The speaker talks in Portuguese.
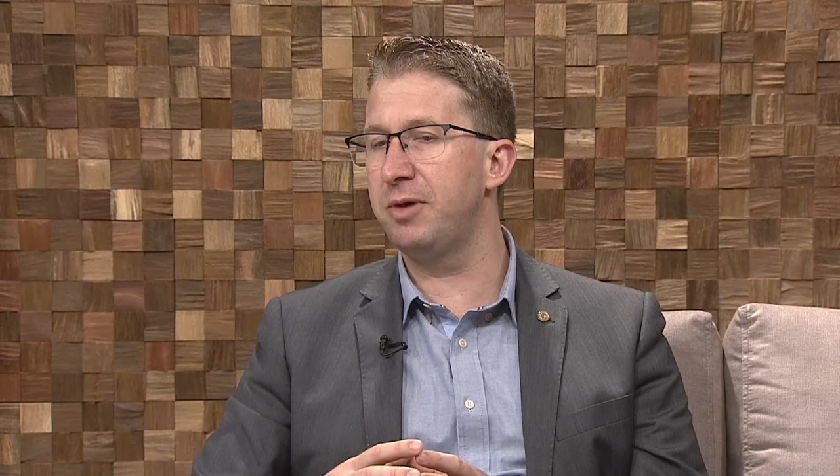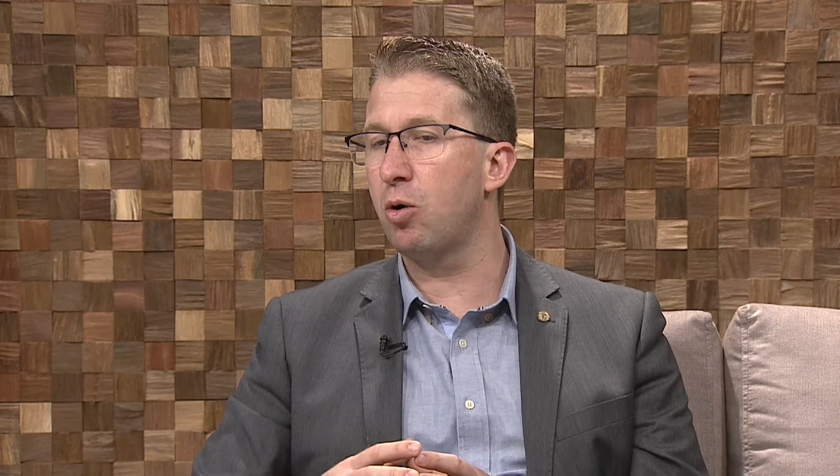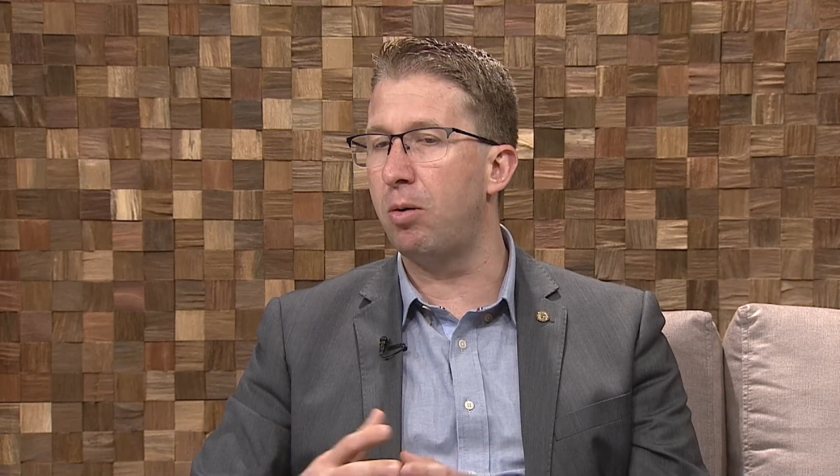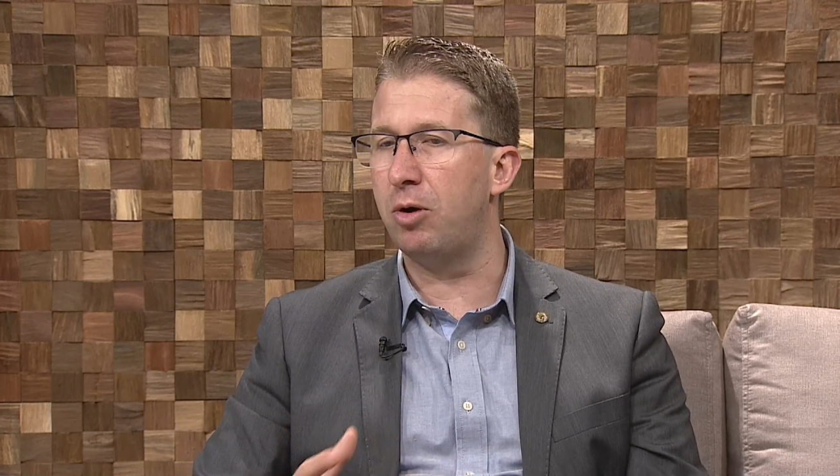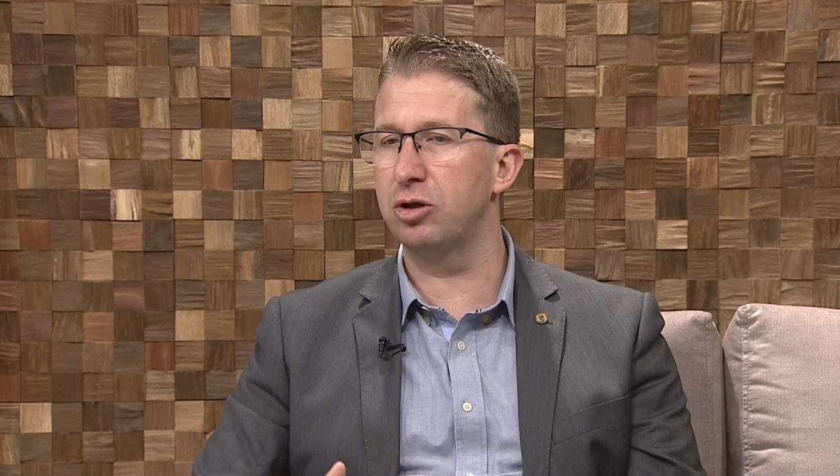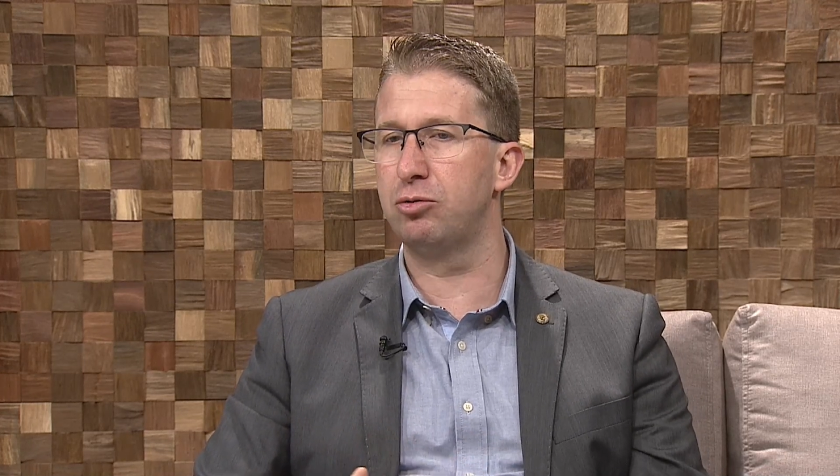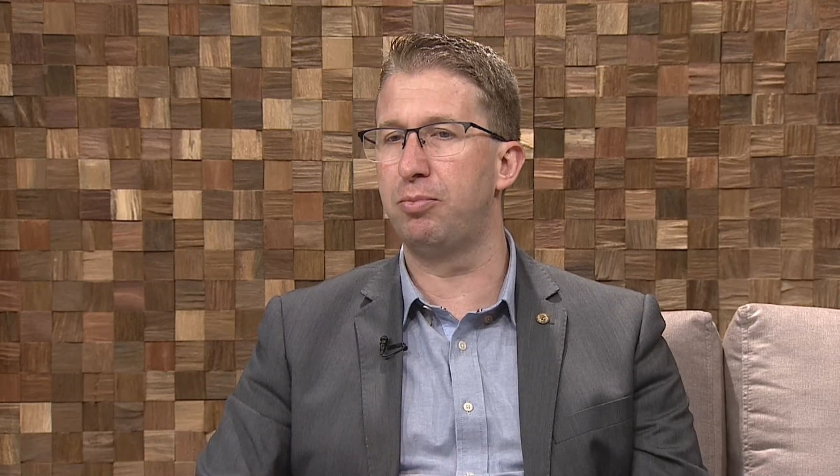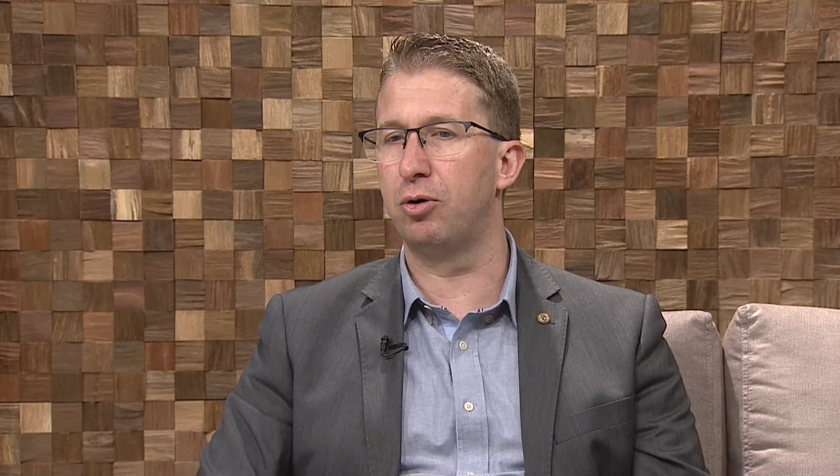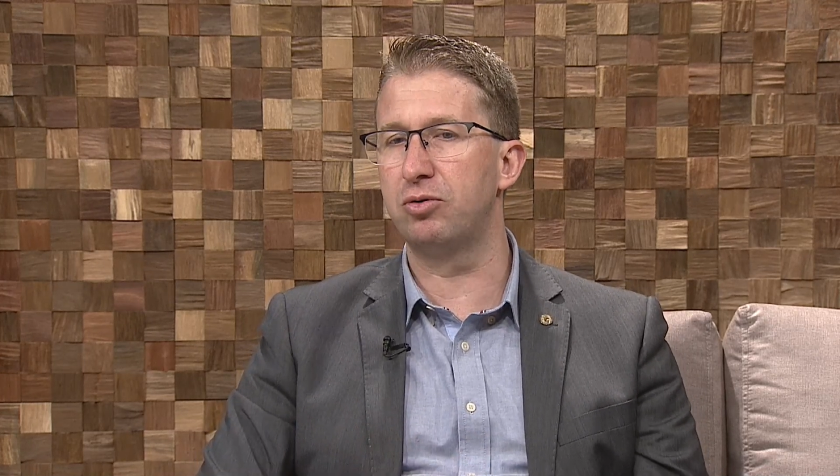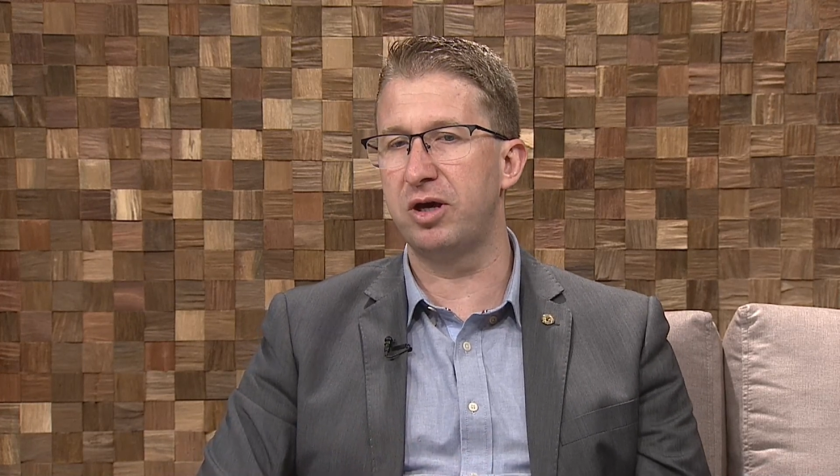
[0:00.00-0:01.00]
me incomodam
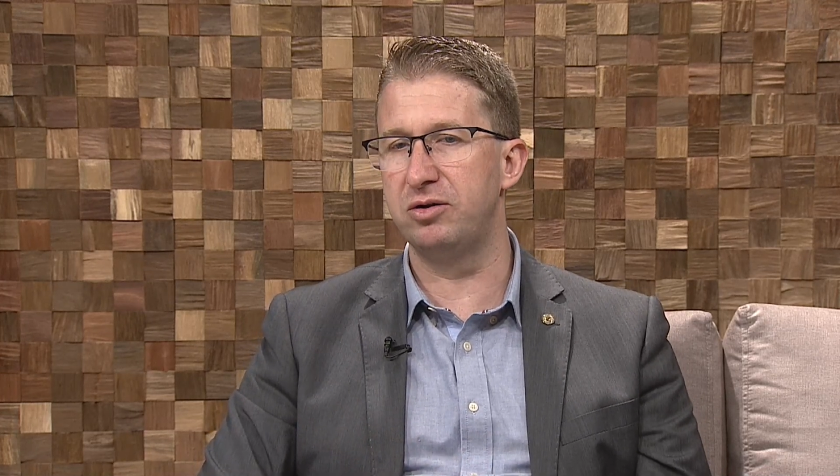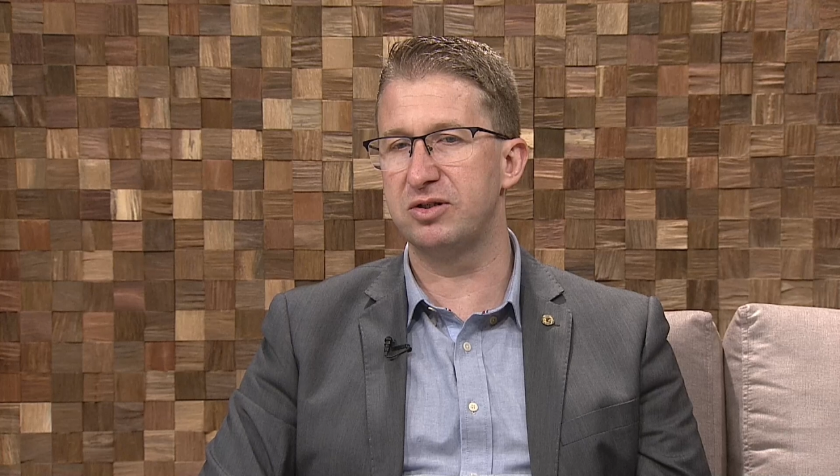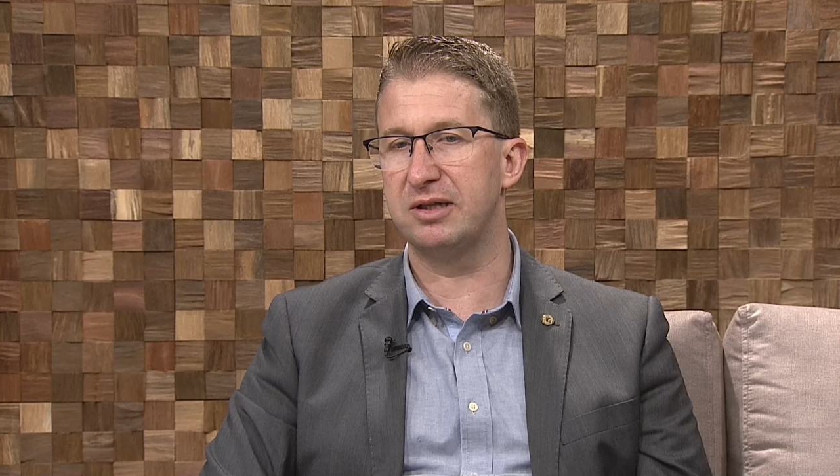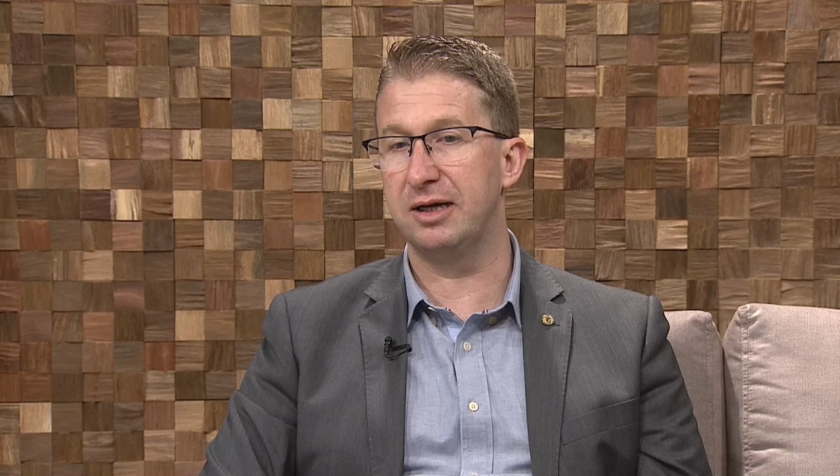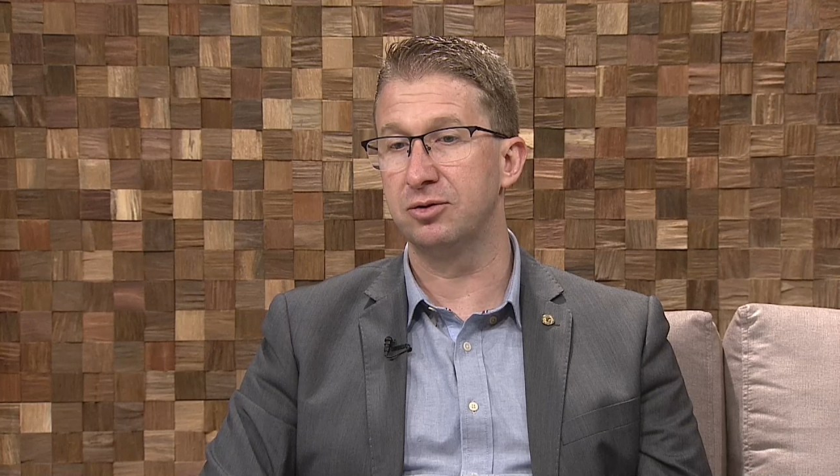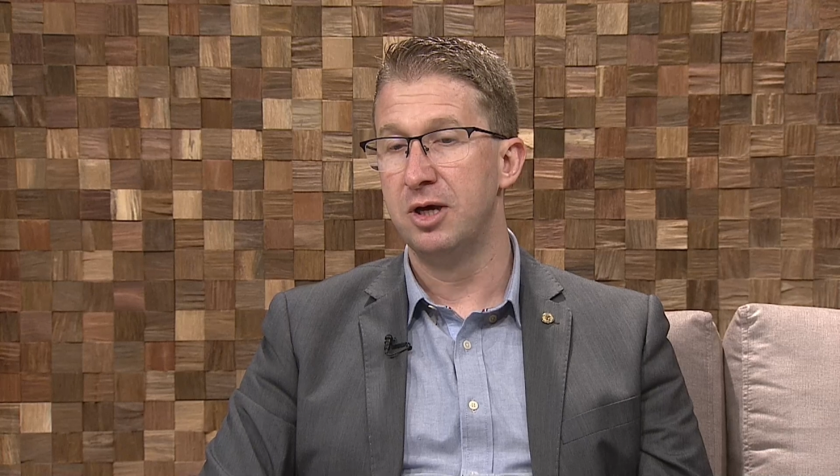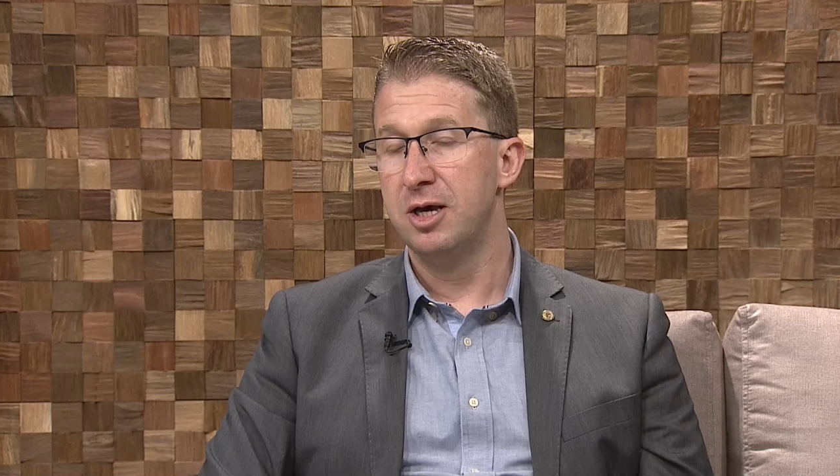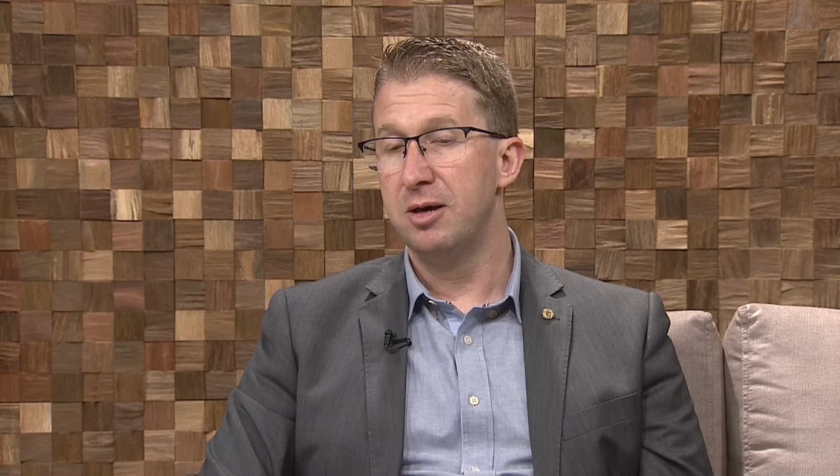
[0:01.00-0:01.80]
um pouco aqui no Estado.